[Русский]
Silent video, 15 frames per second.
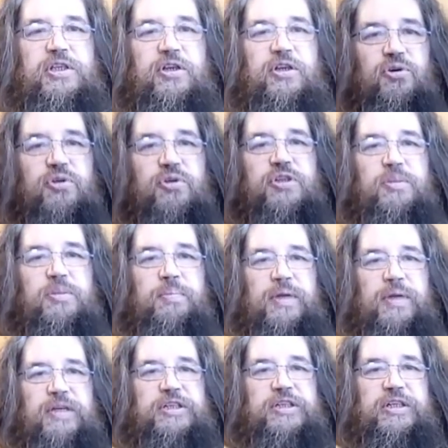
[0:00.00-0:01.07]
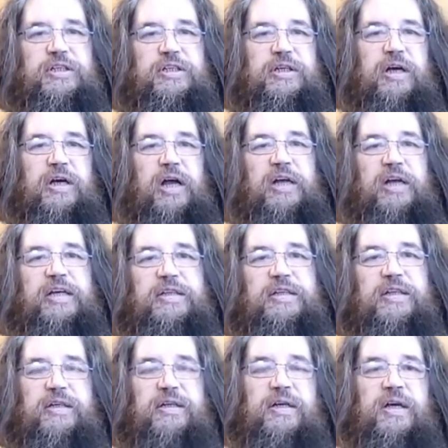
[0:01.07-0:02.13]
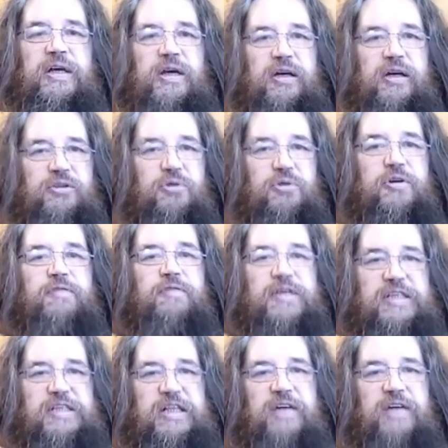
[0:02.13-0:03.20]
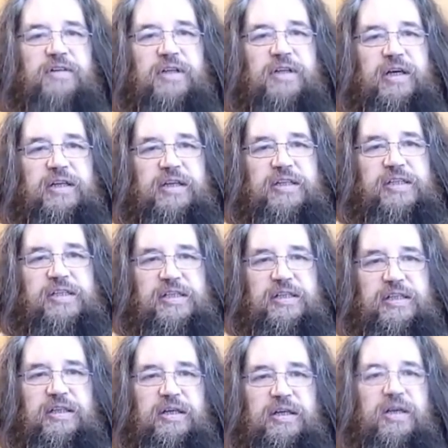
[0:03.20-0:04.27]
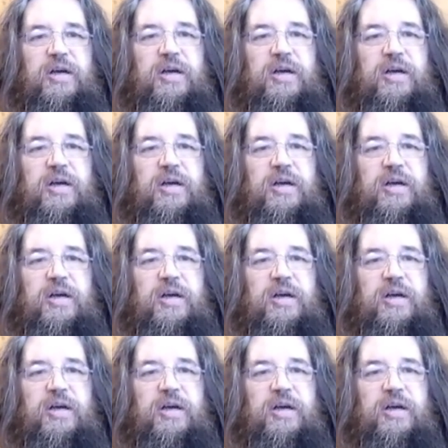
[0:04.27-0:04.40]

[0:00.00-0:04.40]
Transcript: серьезном положении лидера, который возглавил эти силы.